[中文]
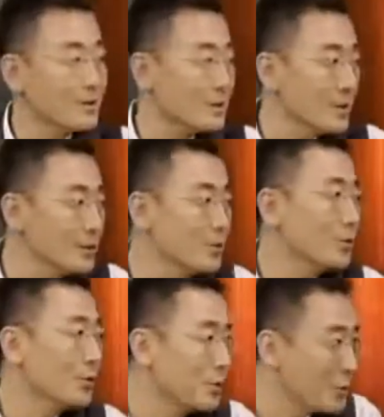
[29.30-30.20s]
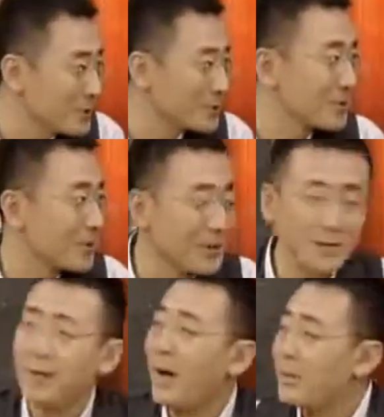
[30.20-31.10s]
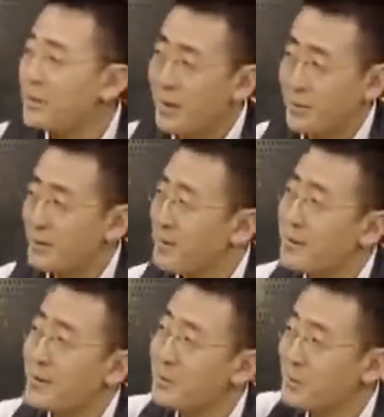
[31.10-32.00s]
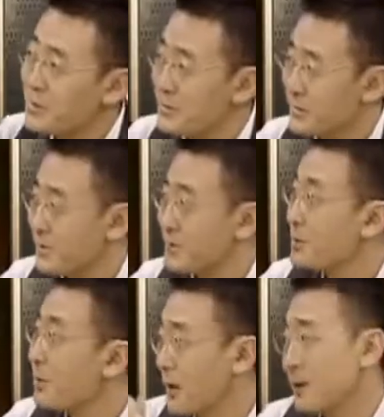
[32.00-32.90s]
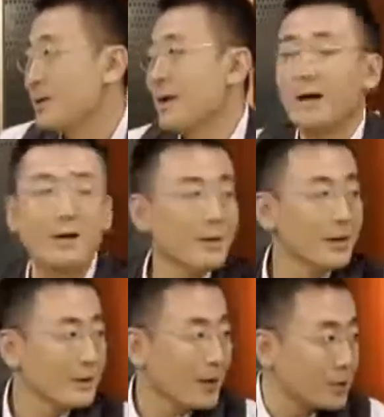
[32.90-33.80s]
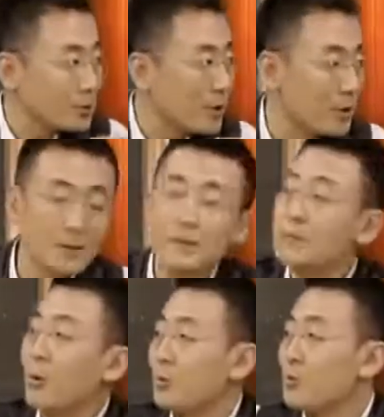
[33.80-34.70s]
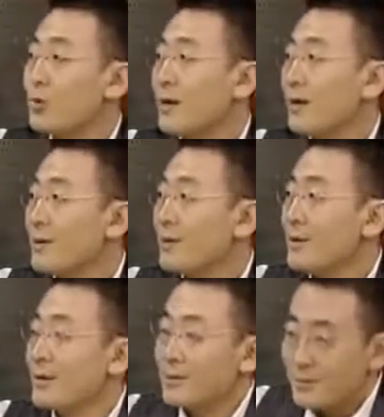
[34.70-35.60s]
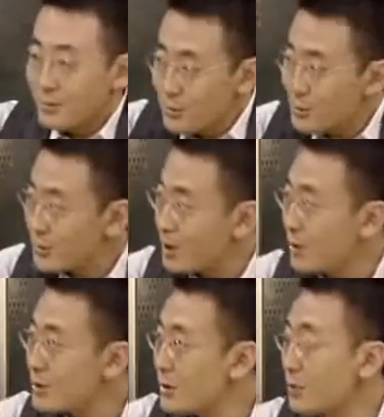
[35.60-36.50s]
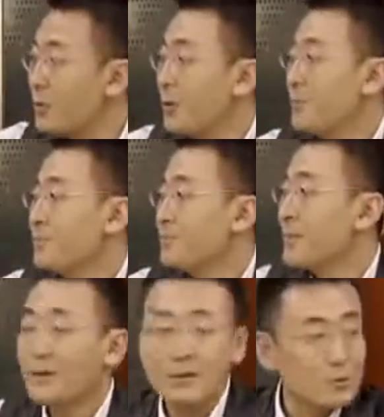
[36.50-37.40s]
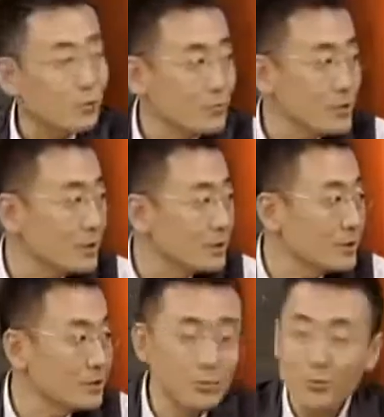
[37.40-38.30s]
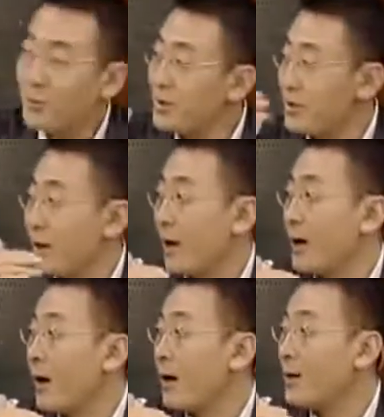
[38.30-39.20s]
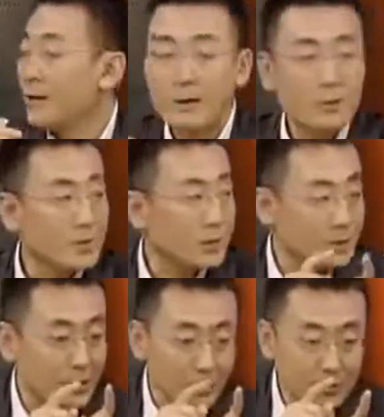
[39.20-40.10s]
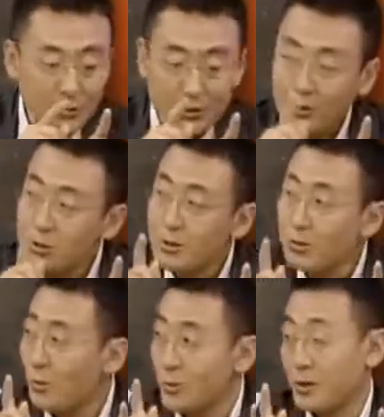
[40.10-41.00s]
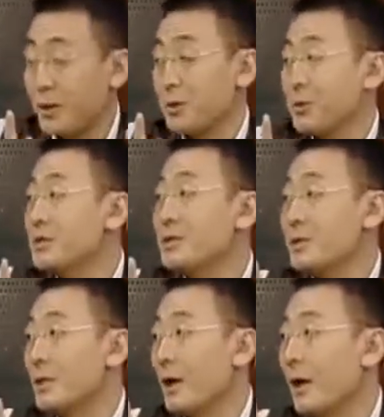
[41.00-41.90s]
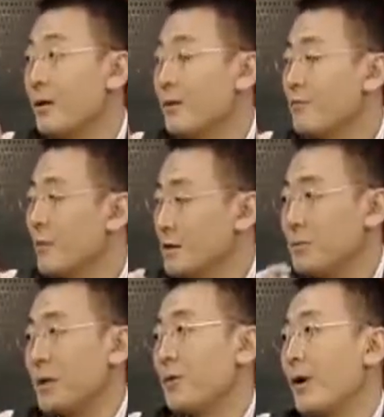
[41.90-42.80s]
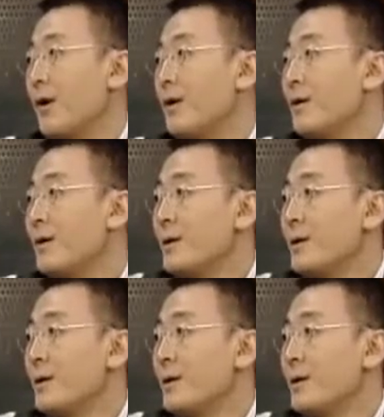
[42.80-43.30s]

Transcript: 但是研究共和国史很难呐，你要研究政治是吧？很难。他选了一个角度嘞，日常生活。从这个新中国以来啊，咱们这个日常生活的很多细节啊发生变化。